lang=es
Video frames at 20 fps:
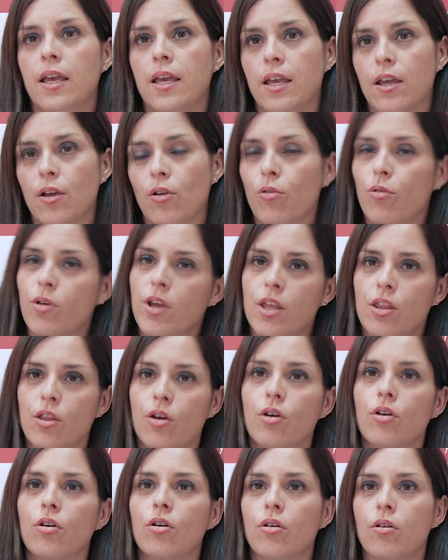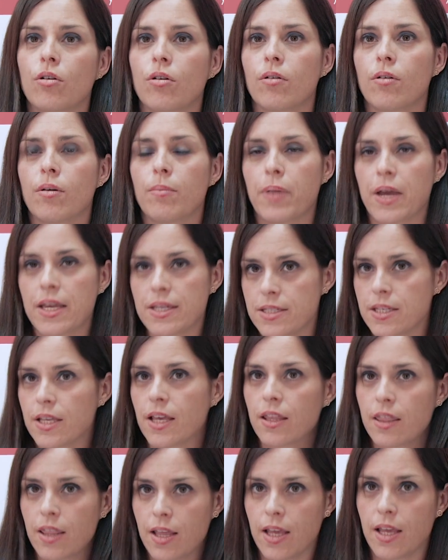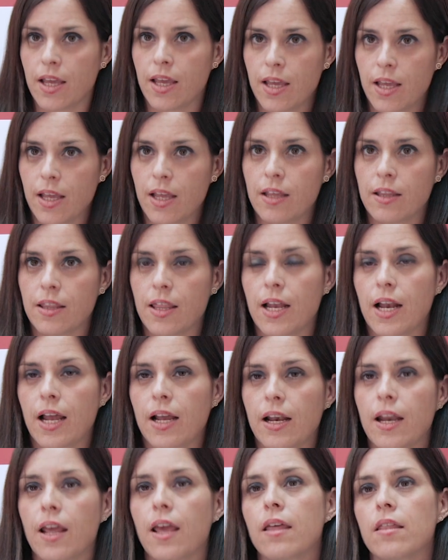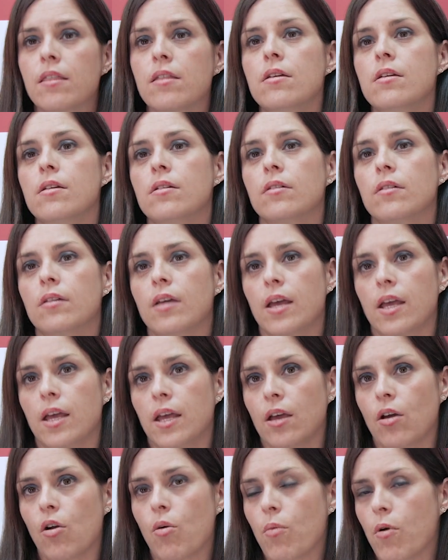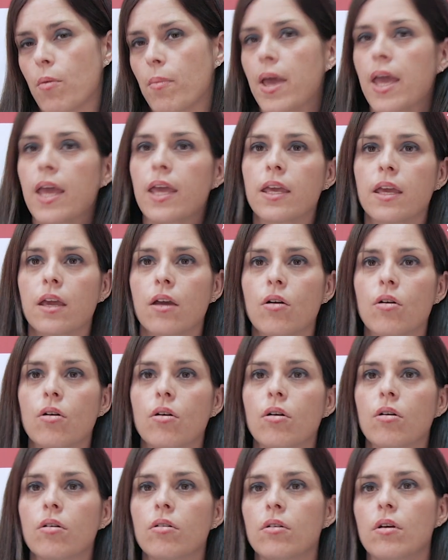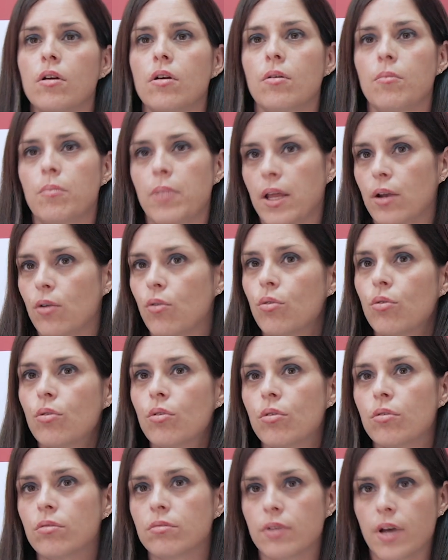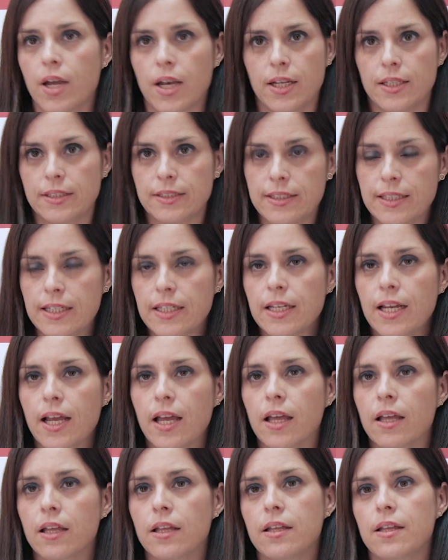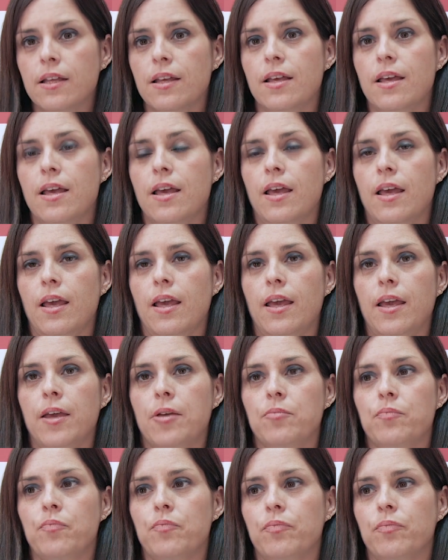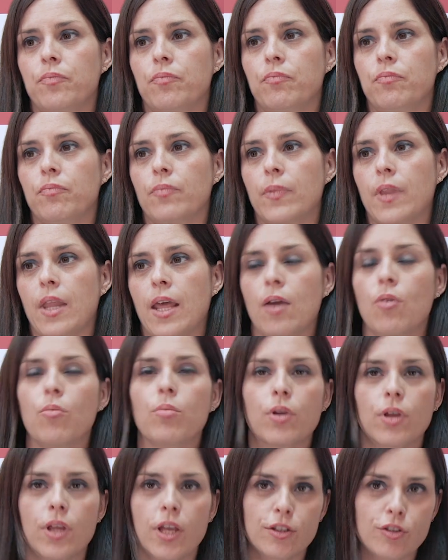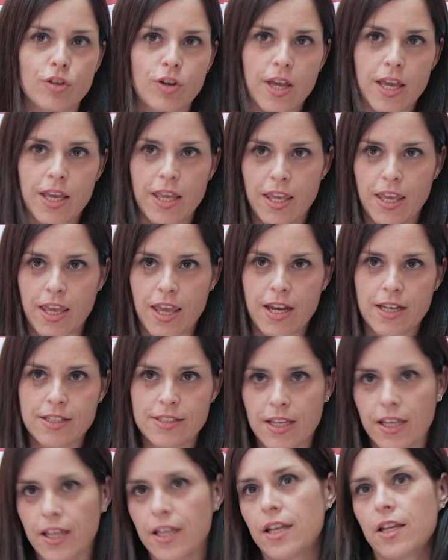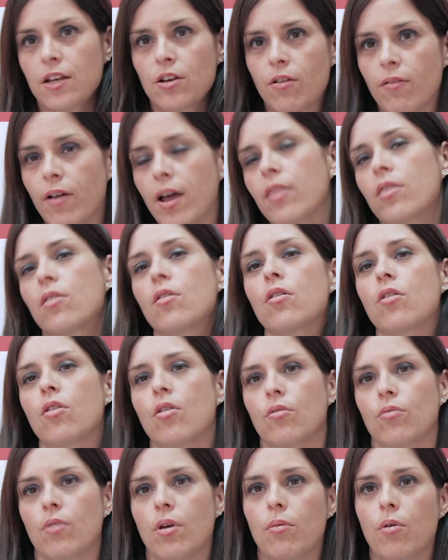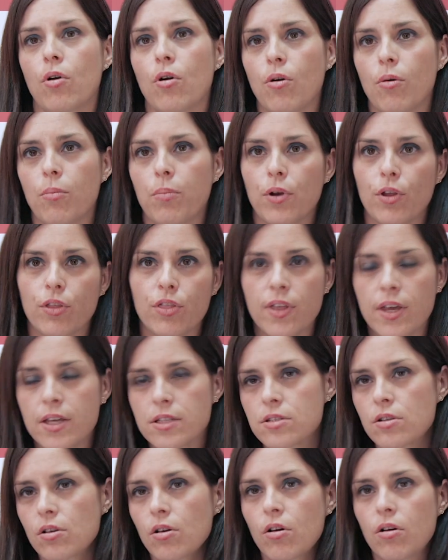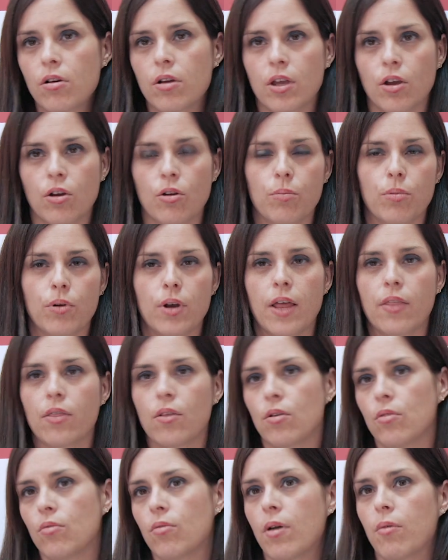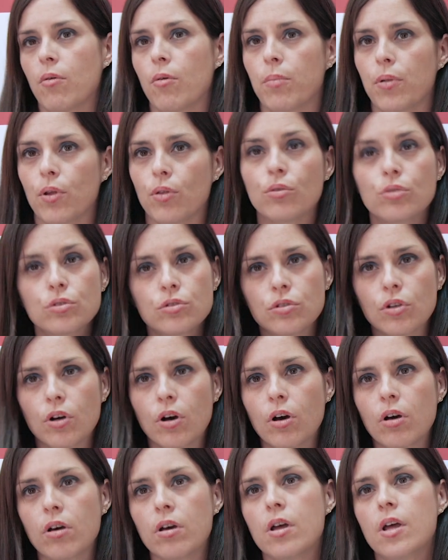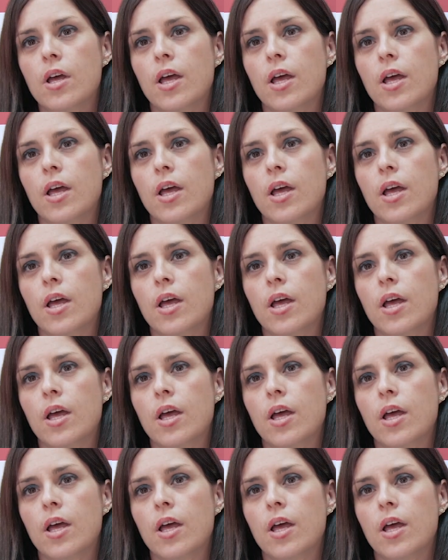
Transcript: incluidos países de, la red, como México, Perú, Argentina. Em, es un proyecto que quiere seguir innovando con nuevos procesos, incorporando nuevos productos,